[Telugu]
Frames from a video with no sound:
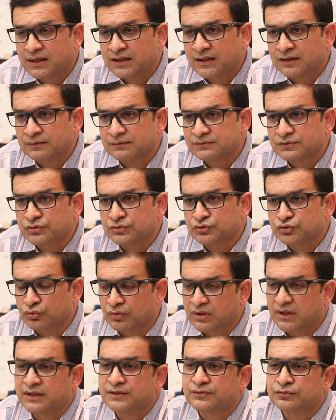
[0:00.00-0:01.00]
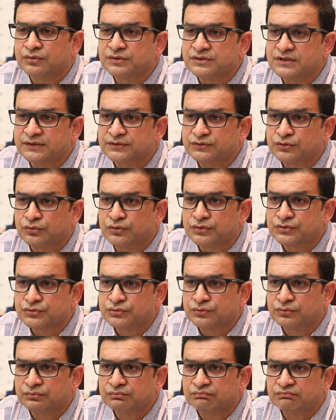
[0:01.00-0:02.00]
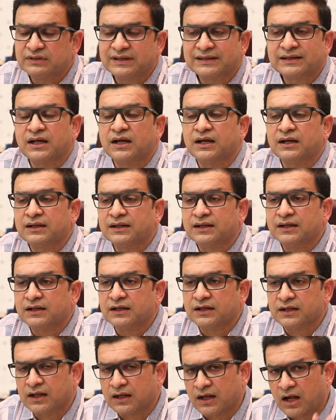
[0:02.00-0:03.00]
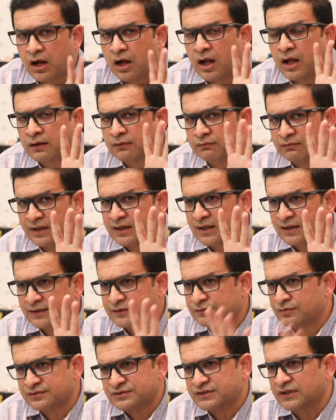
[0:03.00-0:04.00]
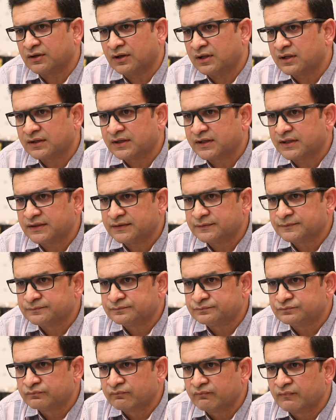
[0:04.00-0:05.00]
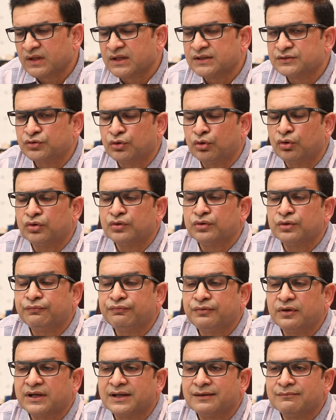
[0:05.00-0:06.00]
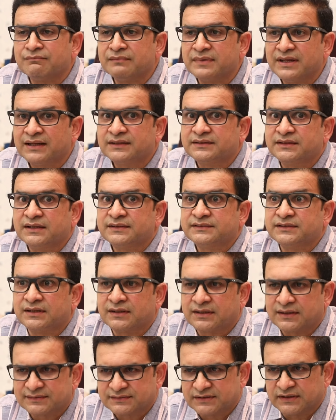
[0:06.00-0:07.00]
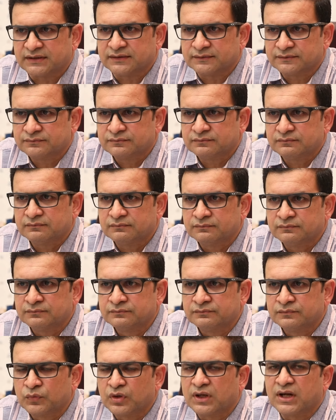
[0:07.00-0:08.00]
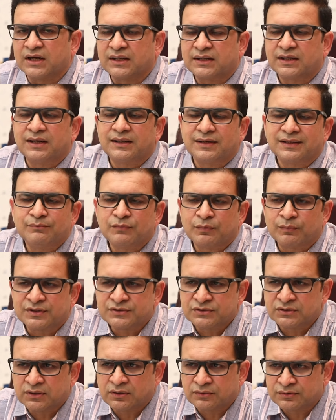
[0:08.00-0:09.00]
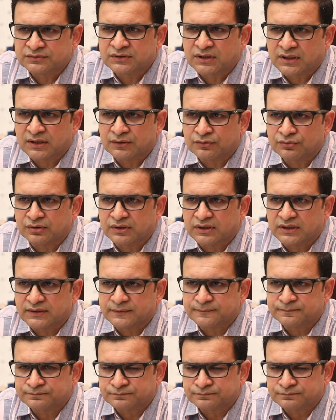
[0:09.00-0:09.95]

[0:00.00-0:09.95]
లాగా షుగర్ వేసుకొని చేసుకోవచ్చు ఇట్లా ఆరు వెరైటీస్ వచ్చాయి ఆల్రెడీ ఓకే సో ఇఫ్ యూ కెన్ మేక్ థింగ్స్ ఇంట్రెస్టింగ్ గంట గంటకి మీ మధ్య తగ్గుతున్నారు అనుకోండి